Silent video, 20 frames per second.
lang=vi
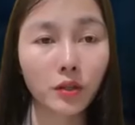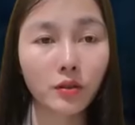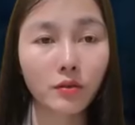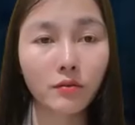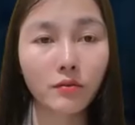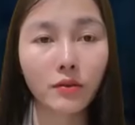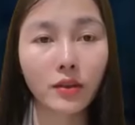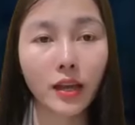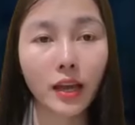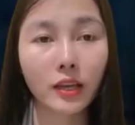
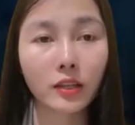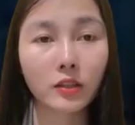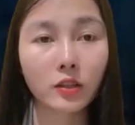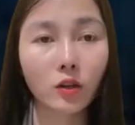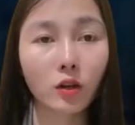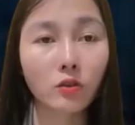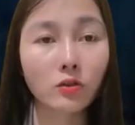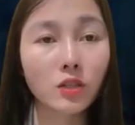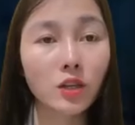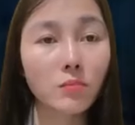Xuân ngồi yên
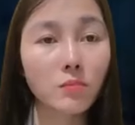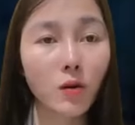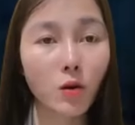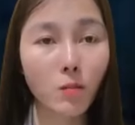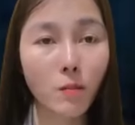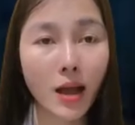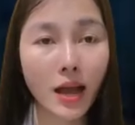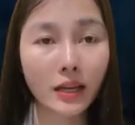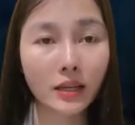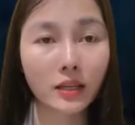bất động
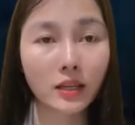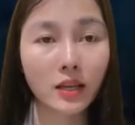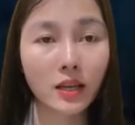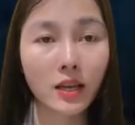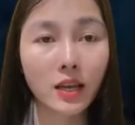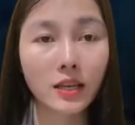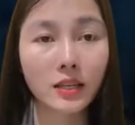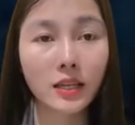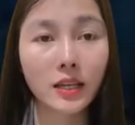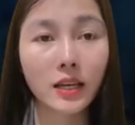cho đến
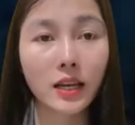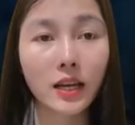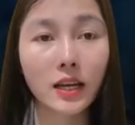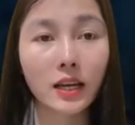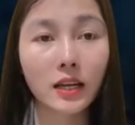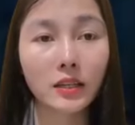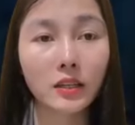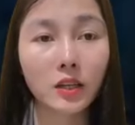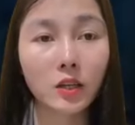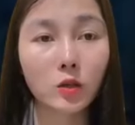khi
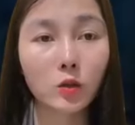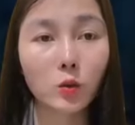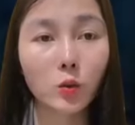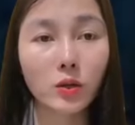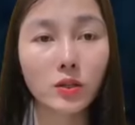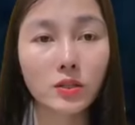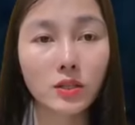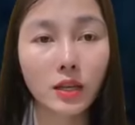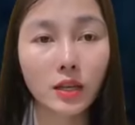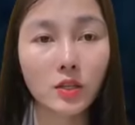bàn tay
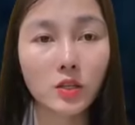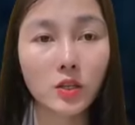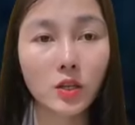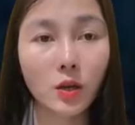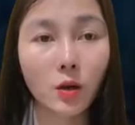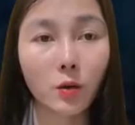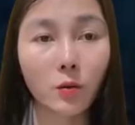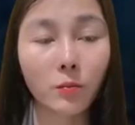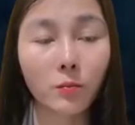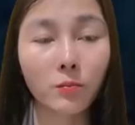Thông chạm
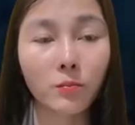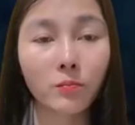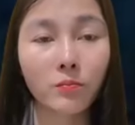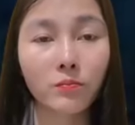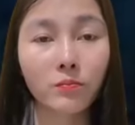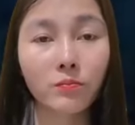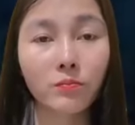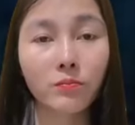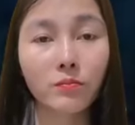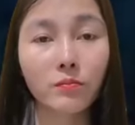vào má
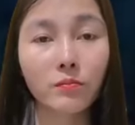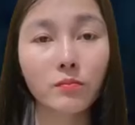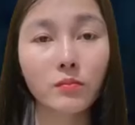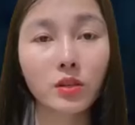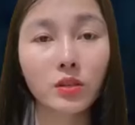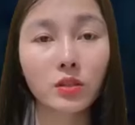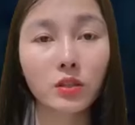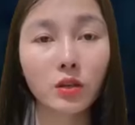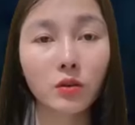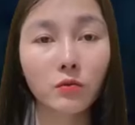cô thì
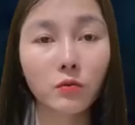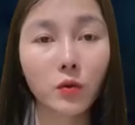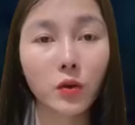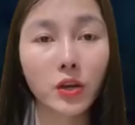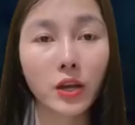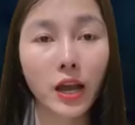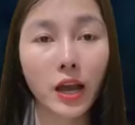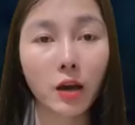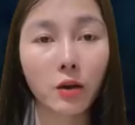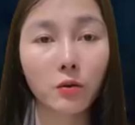cô mới hoảng
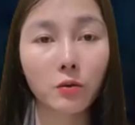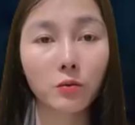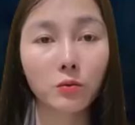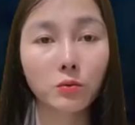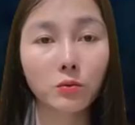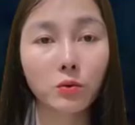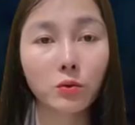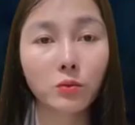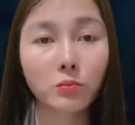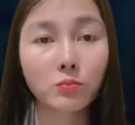hồn.
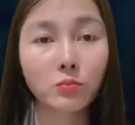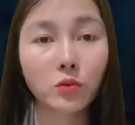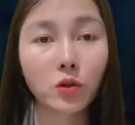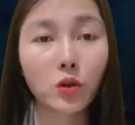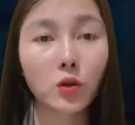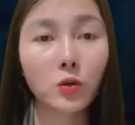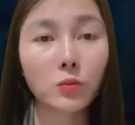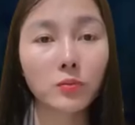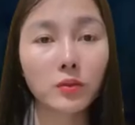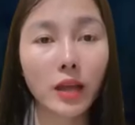
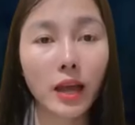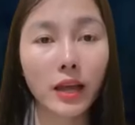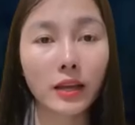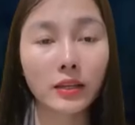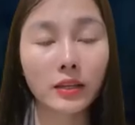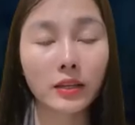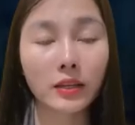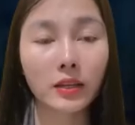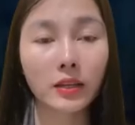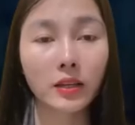Sao
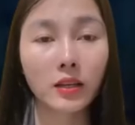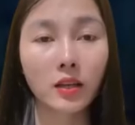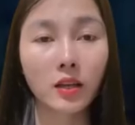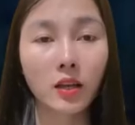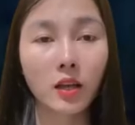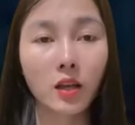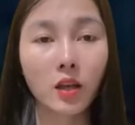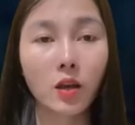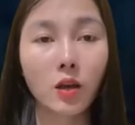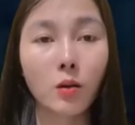thế?
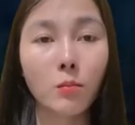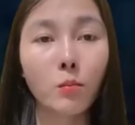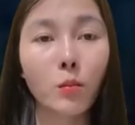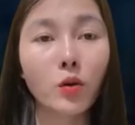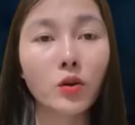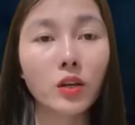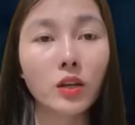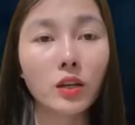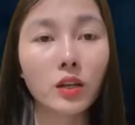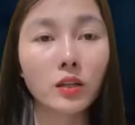Sợ à?
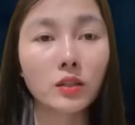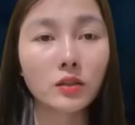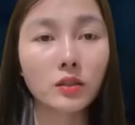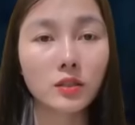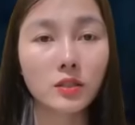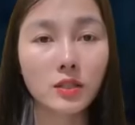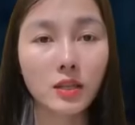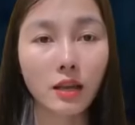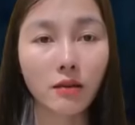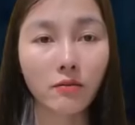
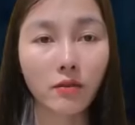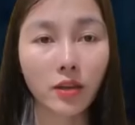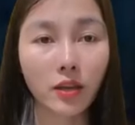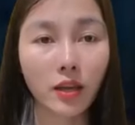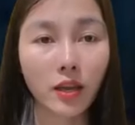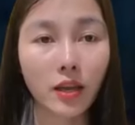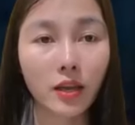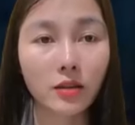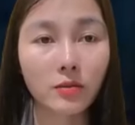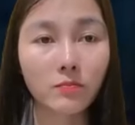
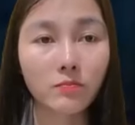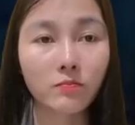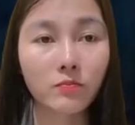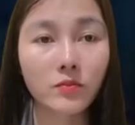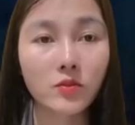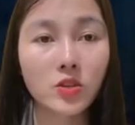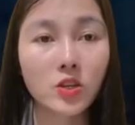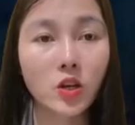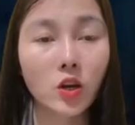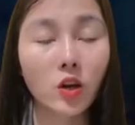Xuân mím
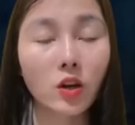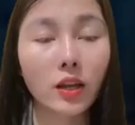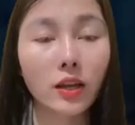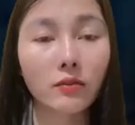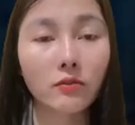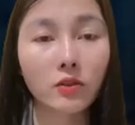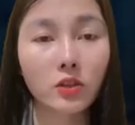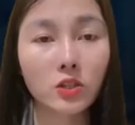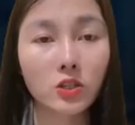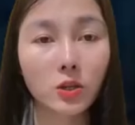môi im lặng.
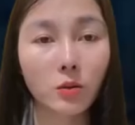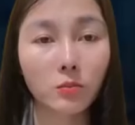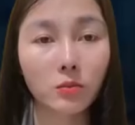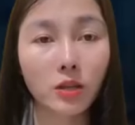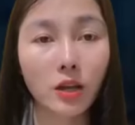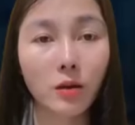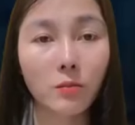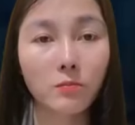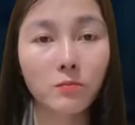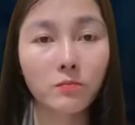
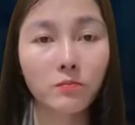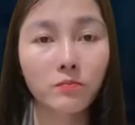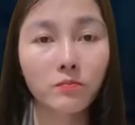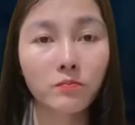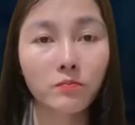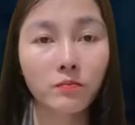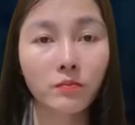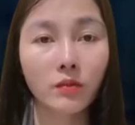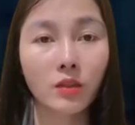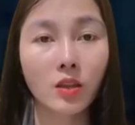Thông ngồi xuống
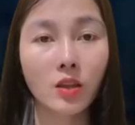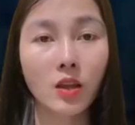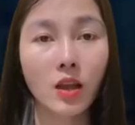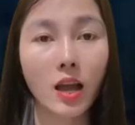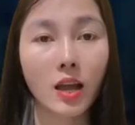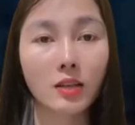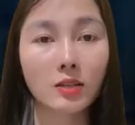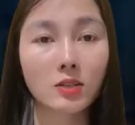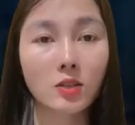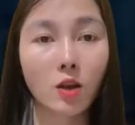bên cạnh
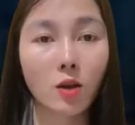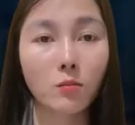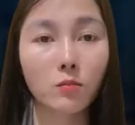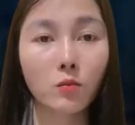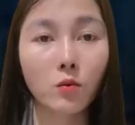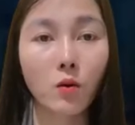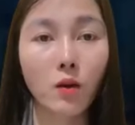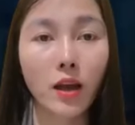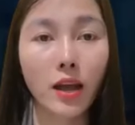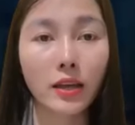cô,
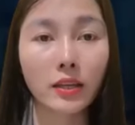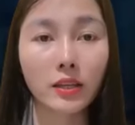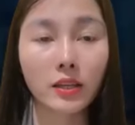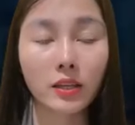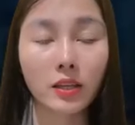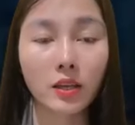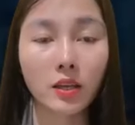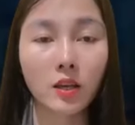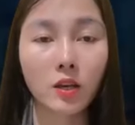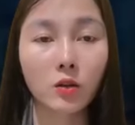đôi tay
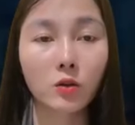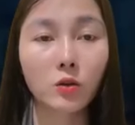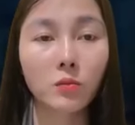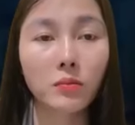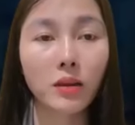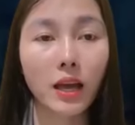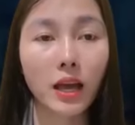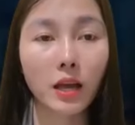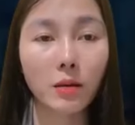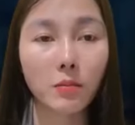bắt đầu
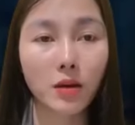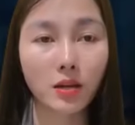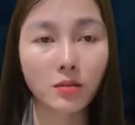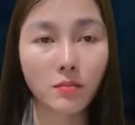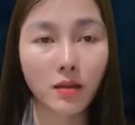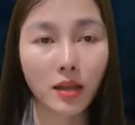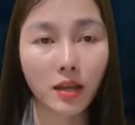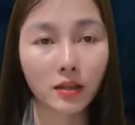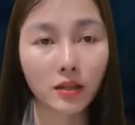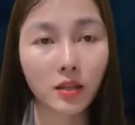sờ soạng
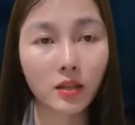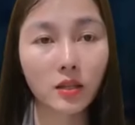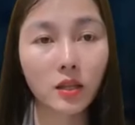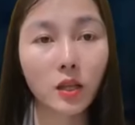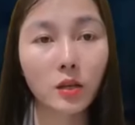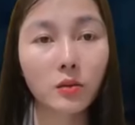khắp nơi.